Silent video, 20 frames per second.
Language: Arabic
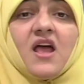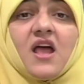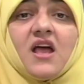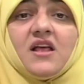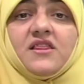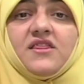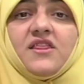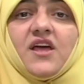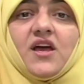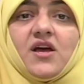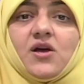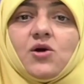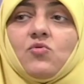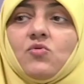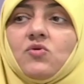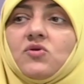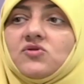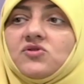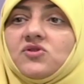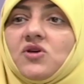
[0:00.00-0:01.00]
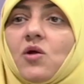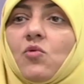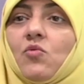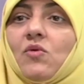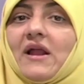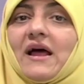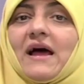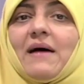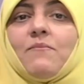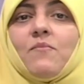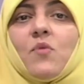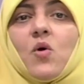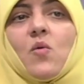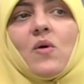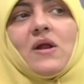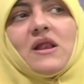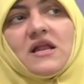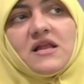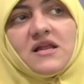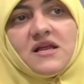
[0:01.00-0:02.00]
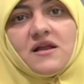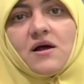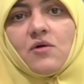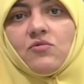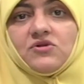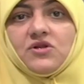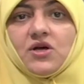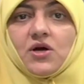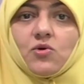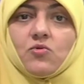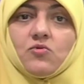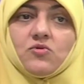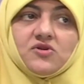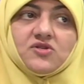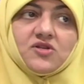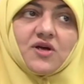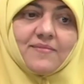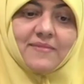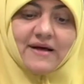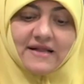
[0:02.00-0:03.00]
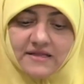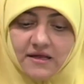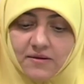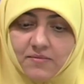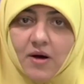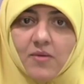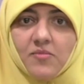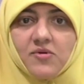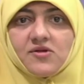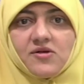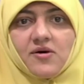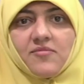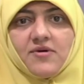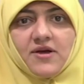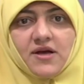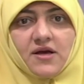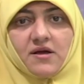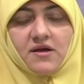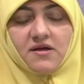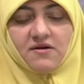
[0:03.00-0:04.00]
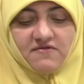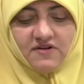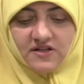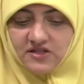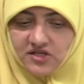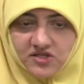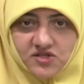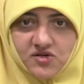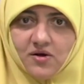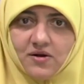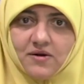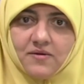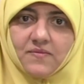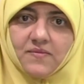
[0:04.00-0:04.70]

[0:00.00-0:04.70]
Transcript: الضحك والهزار والغم هو اللي لينا والضحك والهزار مع التنمية امر طبيعي انت ظالم